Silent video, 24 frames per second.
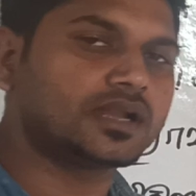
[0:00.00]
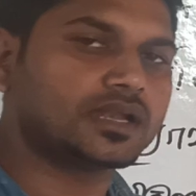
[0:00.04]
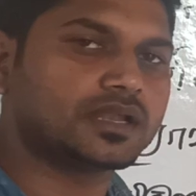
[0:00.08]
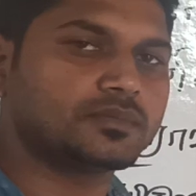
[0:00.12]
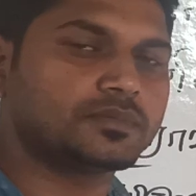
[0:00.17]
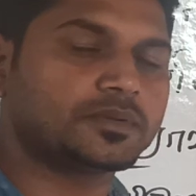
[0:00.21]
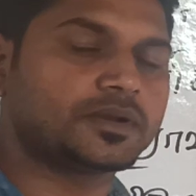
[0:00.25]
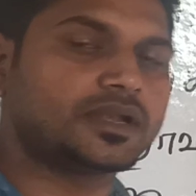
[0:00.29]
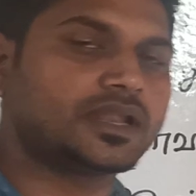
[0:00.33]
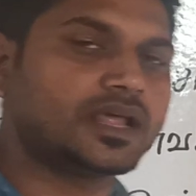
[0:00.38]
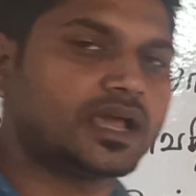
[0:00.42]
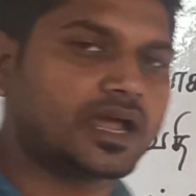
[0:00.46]

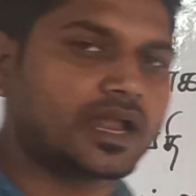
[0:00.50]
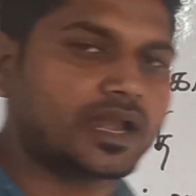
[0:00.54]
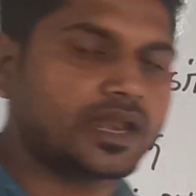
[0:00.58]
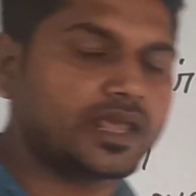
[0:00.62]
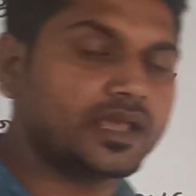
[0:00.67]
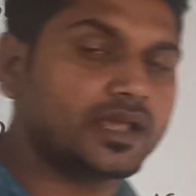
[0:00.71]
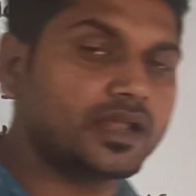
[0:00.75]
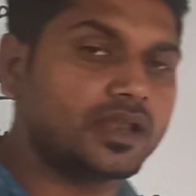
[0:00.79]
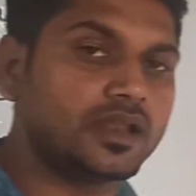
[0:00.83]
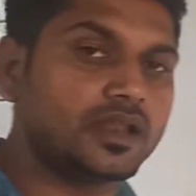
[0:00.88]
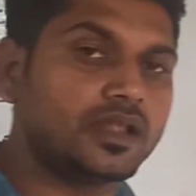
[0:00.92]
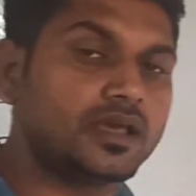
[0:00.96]
கட்டப்பட்ட
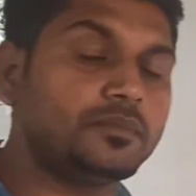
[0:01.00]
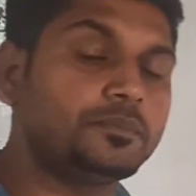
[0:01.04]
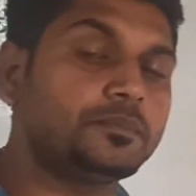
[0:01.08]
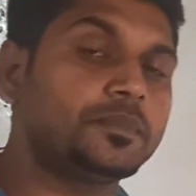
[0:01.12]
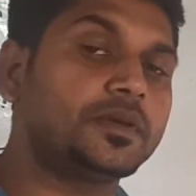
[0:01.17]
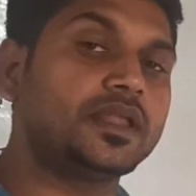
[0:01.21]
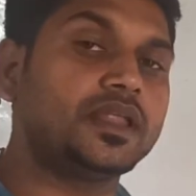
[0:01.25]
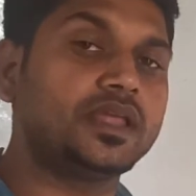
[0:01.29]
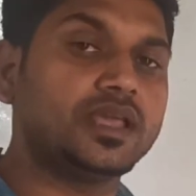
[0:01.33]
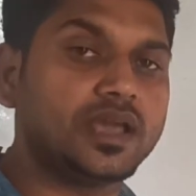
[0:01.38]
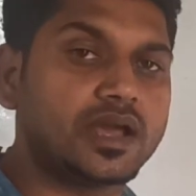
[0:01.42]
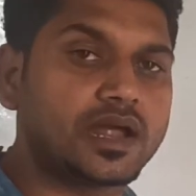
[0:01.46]
அணைகளில்
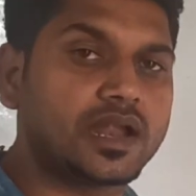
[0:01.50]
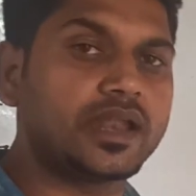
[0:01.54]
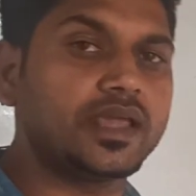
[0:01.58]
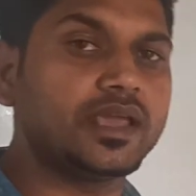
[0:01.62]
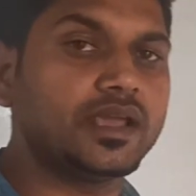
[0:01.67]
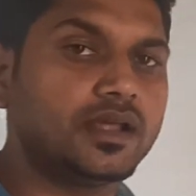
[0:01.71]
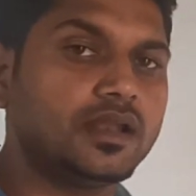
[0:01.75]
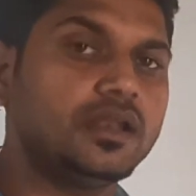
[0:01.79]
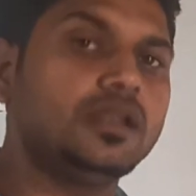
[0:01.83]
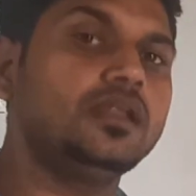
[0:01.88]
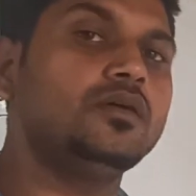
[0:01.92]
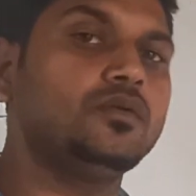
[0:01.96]
பெரிய
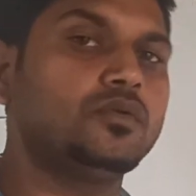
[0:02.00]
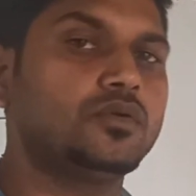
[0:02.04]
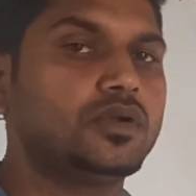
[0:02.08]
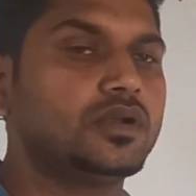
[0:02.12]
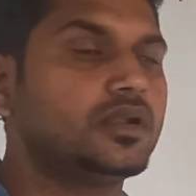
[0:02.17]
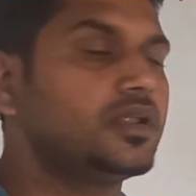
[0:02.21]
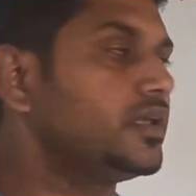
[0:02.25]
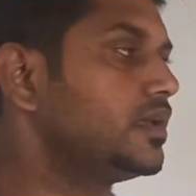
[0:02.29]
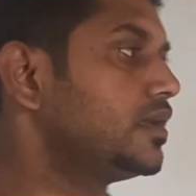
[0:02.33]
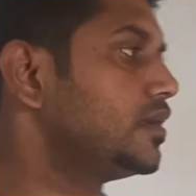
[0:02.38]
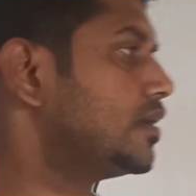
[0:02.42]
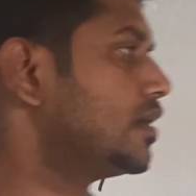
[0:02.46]
அணைகளில் ஒன்று